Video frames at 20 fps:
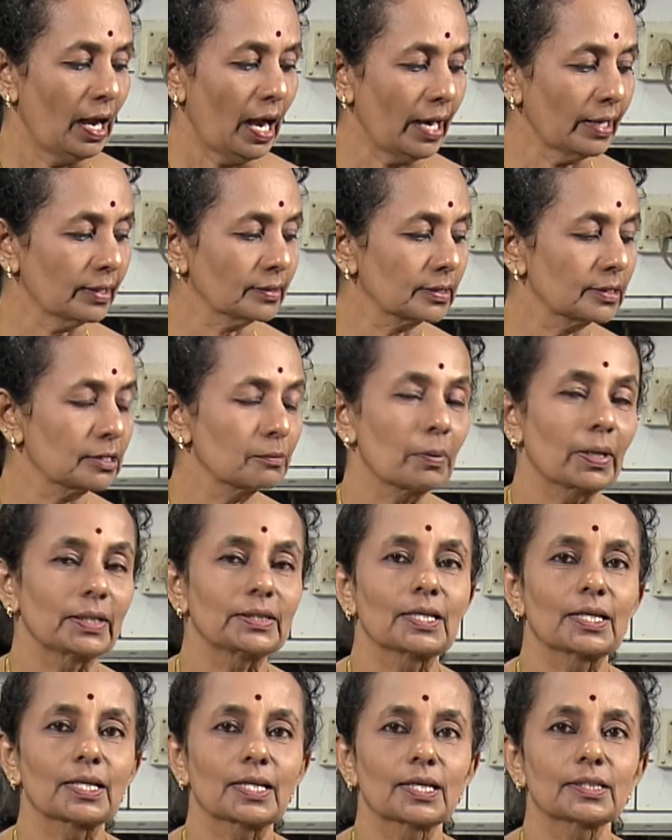அடுத்தது
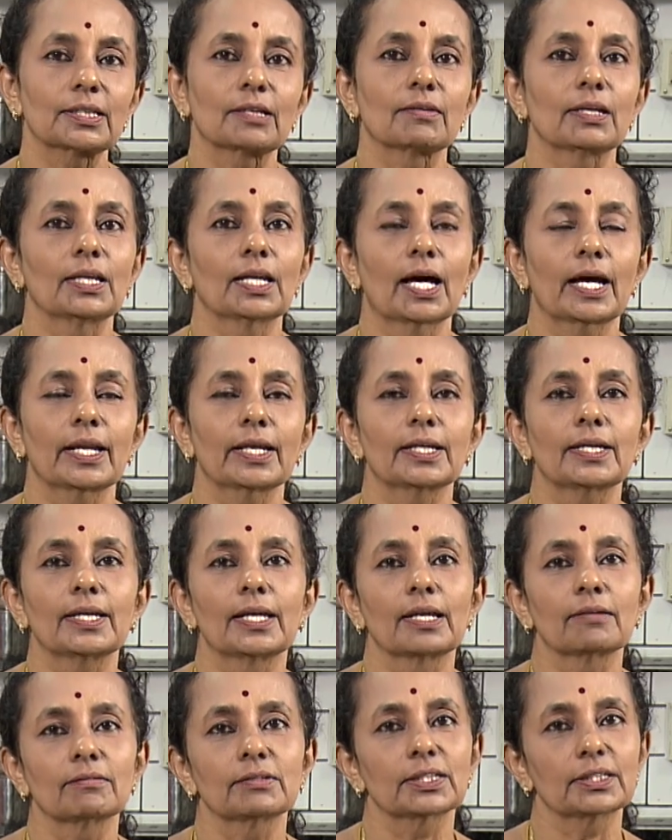பார்த்திங்கன்னா அந்த வல்லாரை
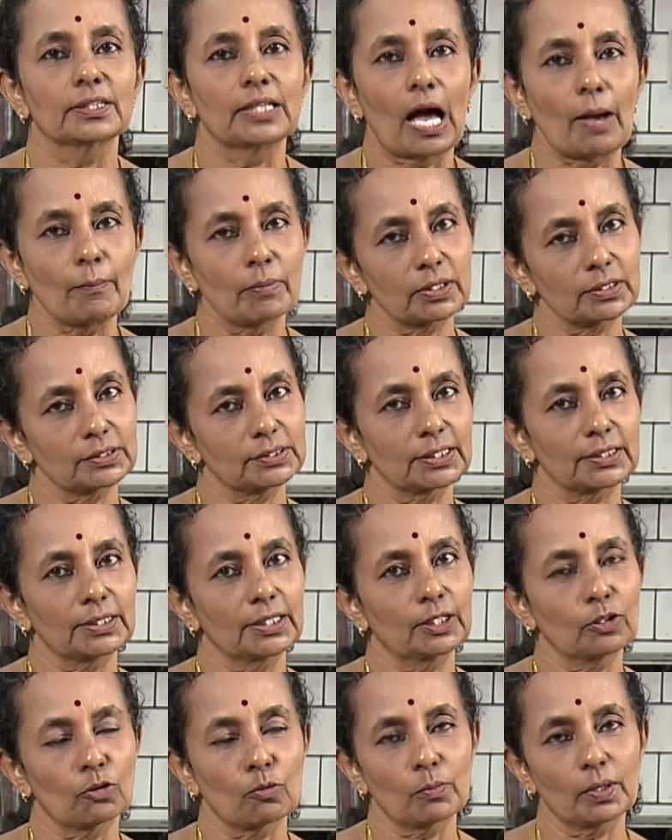கீரை வந்து ஞாபக
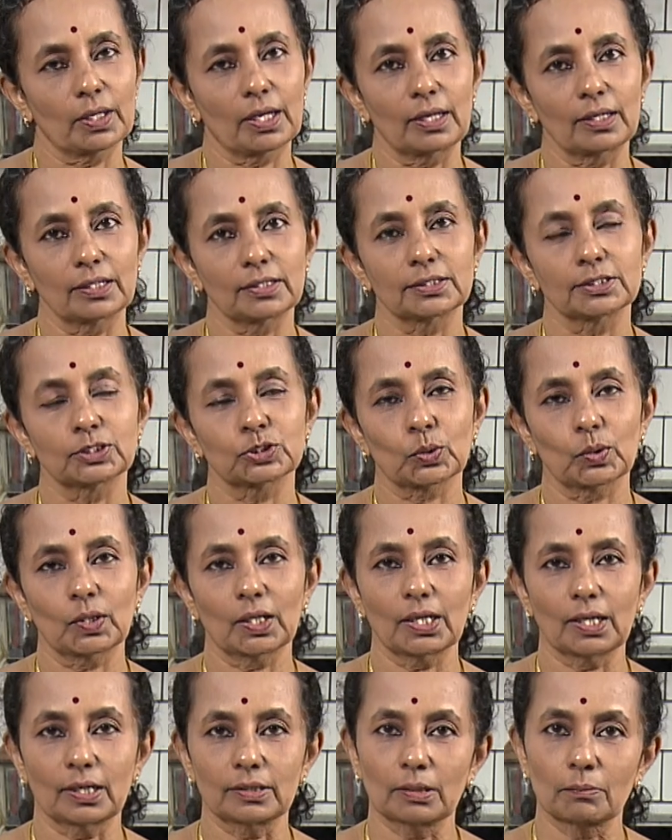சக்திக்கு ரொம்ப நல்லதுன்னு
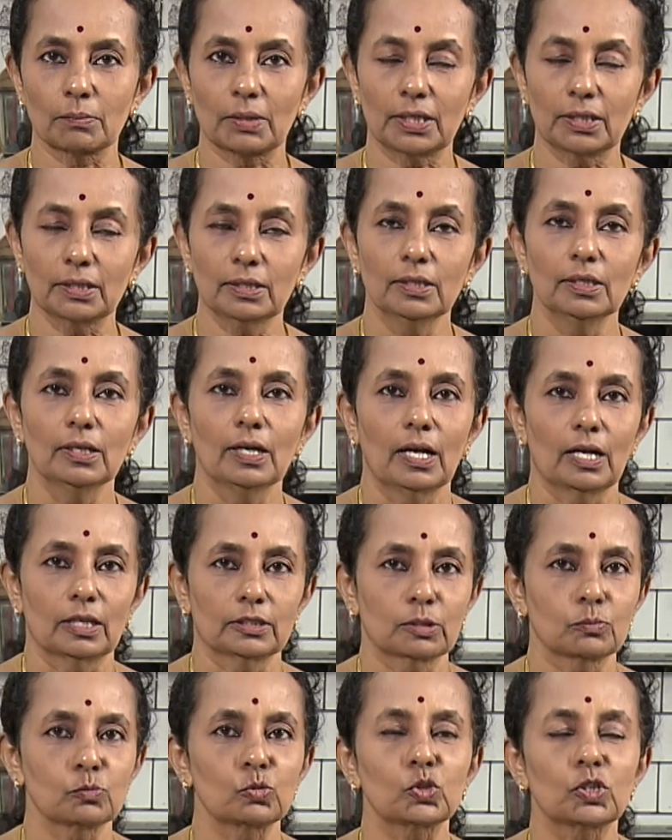சொன்னேன் அதே மாதிரி
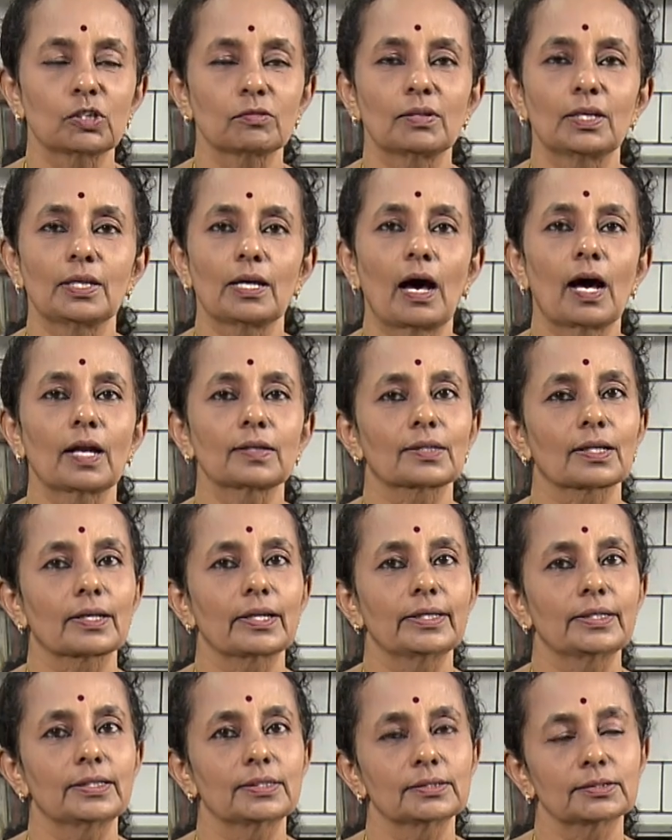அந்த மூட்டு வலி
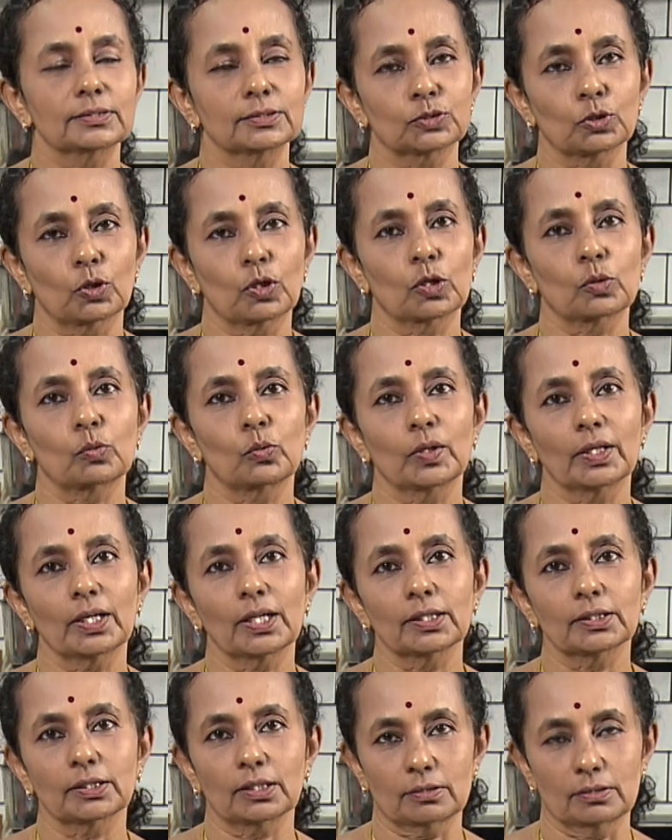ஆர்த்தரைட்டிஸ்ன்னு சொல்லக்கூடிய
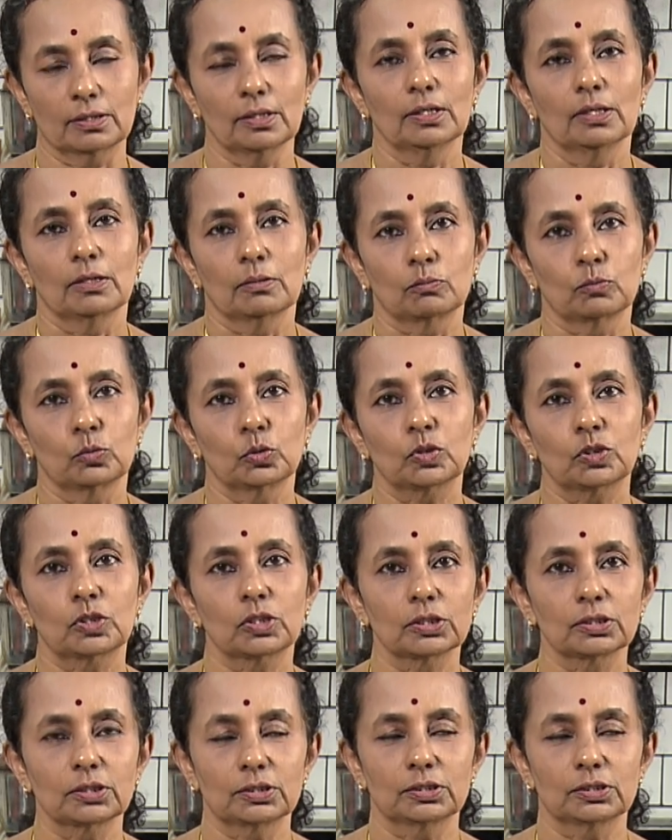அந்த முட்டு